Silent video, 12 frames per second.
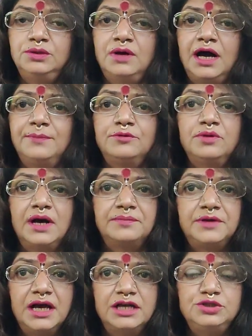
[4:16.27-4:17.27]
तो आपको
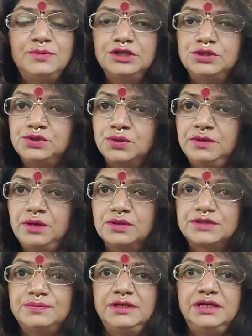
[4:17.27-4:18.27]
आपके आजू बाजू जो भी
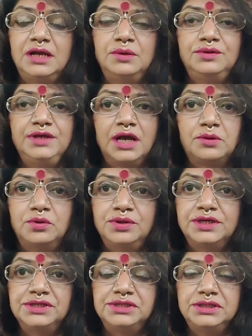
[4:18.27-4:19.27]
हॉस्पिटल हो या
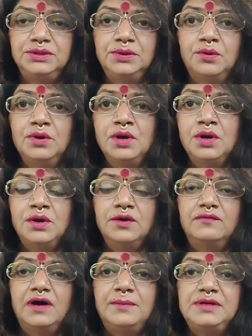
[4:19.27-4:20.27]
कोर्ट कचहरी हो
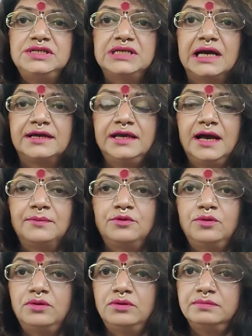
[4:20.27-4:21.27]
वहाँ पे जाके
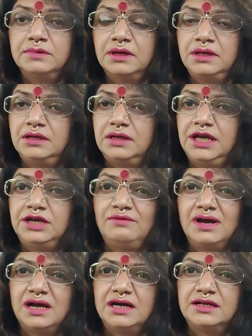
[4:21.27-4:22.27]
आपको एक
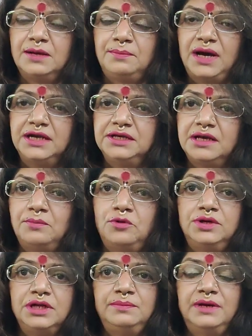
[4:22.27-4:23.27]
एक्वागार्ड का पानी का
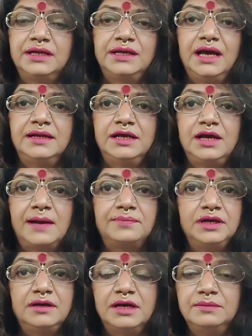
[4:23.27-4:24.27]
बोतल भर के आना है
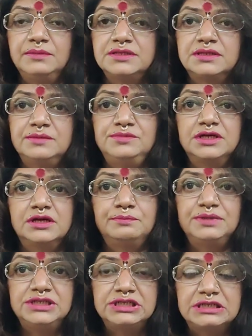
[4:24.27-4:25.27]
आपके घर में सब जगह
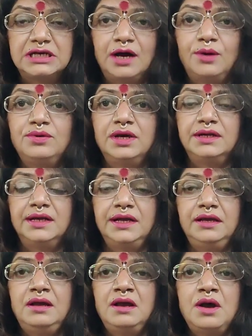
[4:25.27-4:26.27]
पे छिड़काव करना
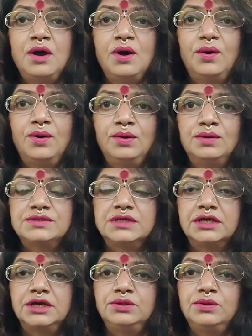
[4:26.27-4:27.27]
है और हो
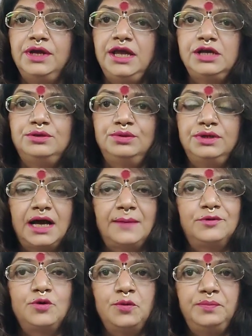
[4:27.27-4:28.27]
सके तो एक घुट
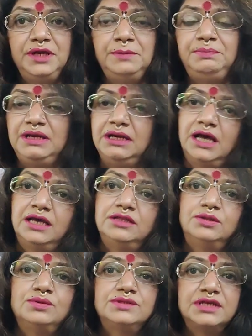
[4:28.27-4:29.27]
आपको भी पीना है
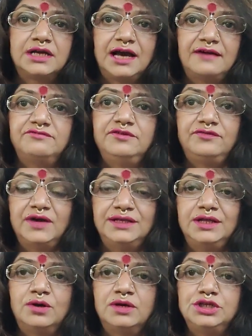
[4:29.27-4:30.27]
तो उससे काफ़ी
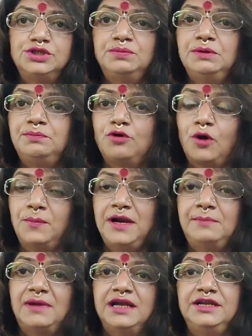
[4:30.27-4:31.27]
फायदा होगा जो भी
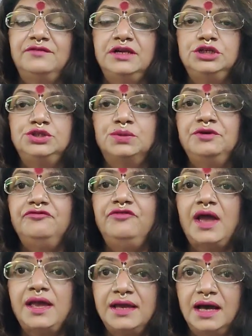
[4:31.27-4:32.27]
प्रॉब्लम आने वाली जो भी
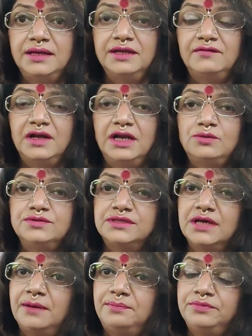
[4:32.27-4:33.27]
व्यय आने वाला है
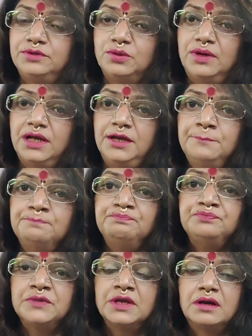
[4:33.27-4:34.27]
उससे आप थोड़े
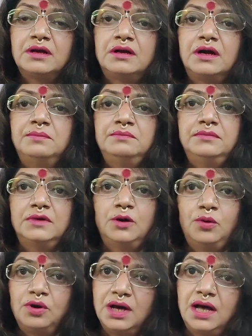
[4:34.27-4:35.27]
कम
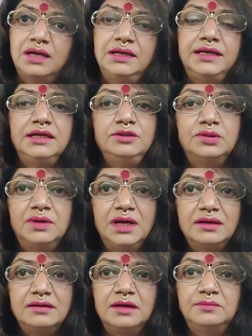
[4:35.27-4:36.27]
होगा लेकिन
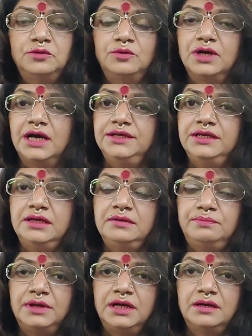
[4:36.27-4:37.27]
थोड़ा कम होगा
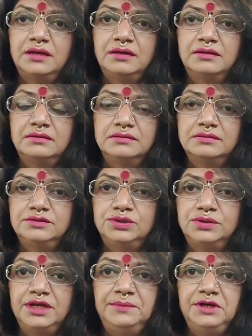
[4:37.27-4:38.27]
ये
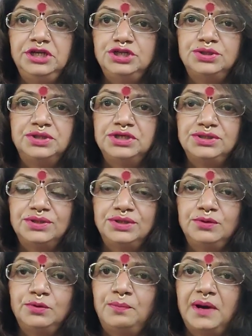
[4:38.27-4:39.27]
जो रेमेडी छोटी
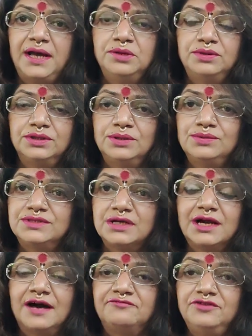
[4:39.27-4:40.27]
छोटी उपाय होते हैं
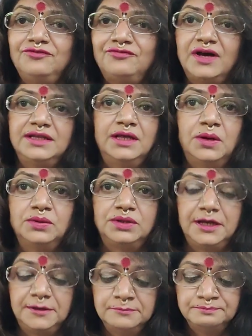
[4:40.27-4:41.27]
उससे काफ़ी फायदा
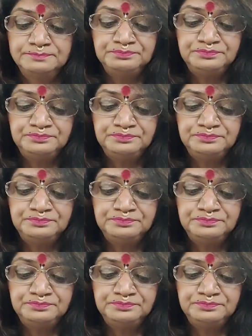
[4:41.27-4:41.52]
होता है